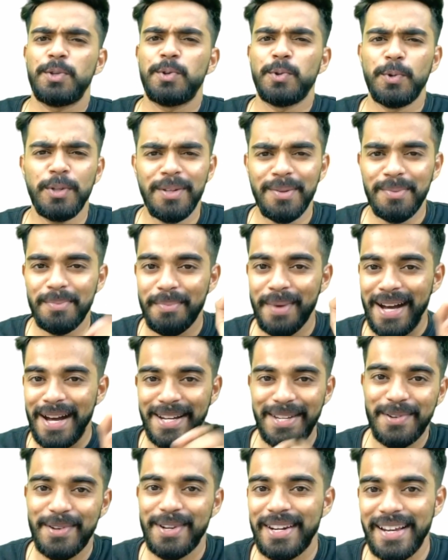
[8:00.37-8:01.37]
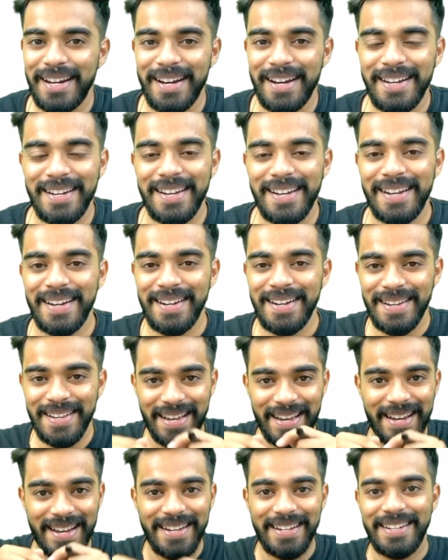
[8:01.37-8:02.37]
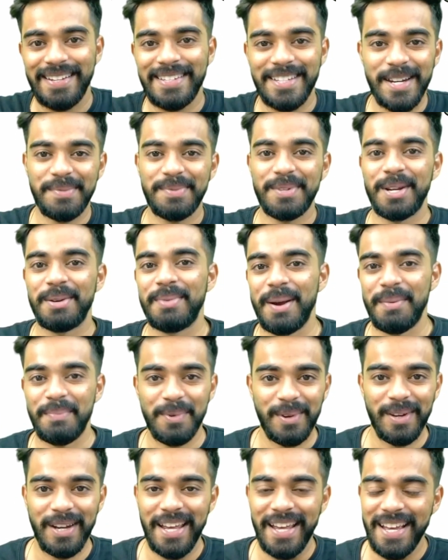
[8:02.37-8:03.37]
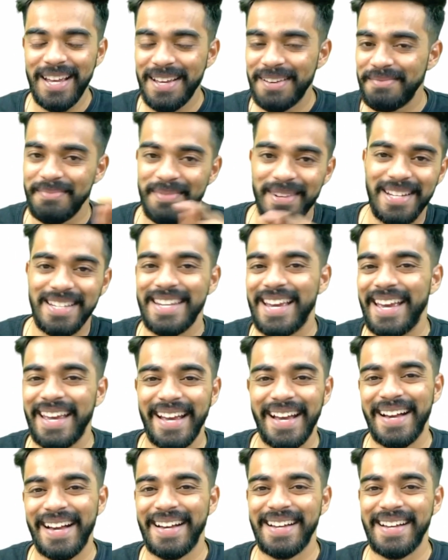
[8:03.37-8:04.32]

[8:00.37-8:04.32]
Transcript: जून मार्क योर कैलेंडर एंड डिस्क्रिप्शन में आपको लिंक मिल जाएगा